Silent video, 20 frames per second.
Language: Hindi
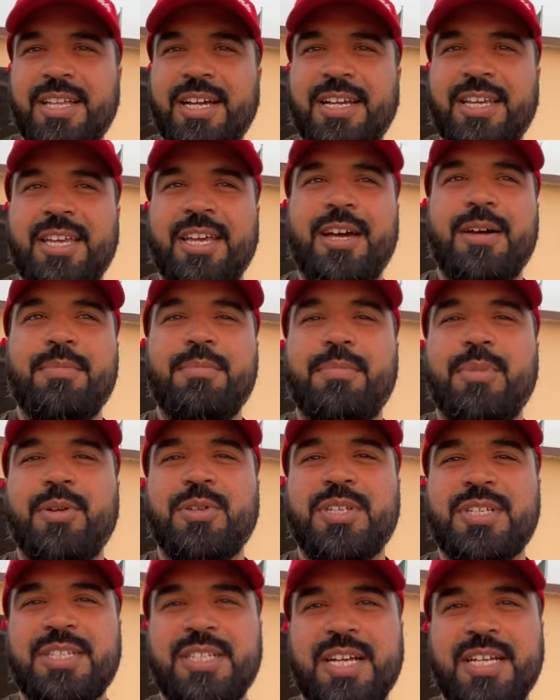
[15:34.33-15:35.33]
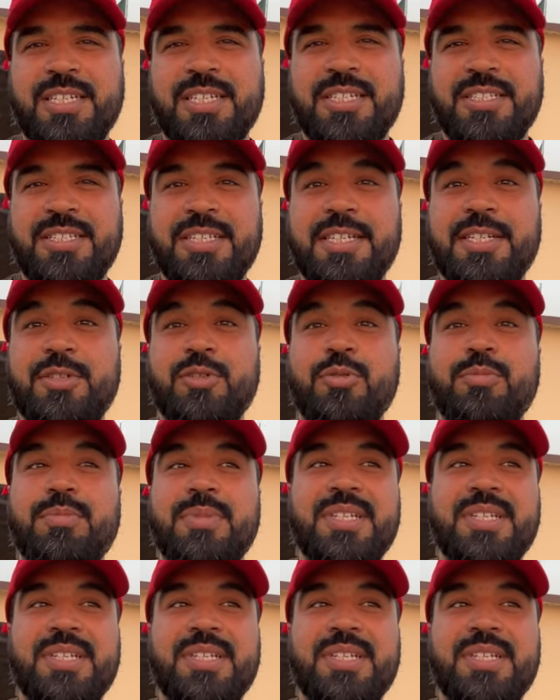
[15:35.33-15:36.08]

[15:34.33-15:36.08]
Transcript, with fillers: ताकि हम बलोचिस्तान की सीरीज़ को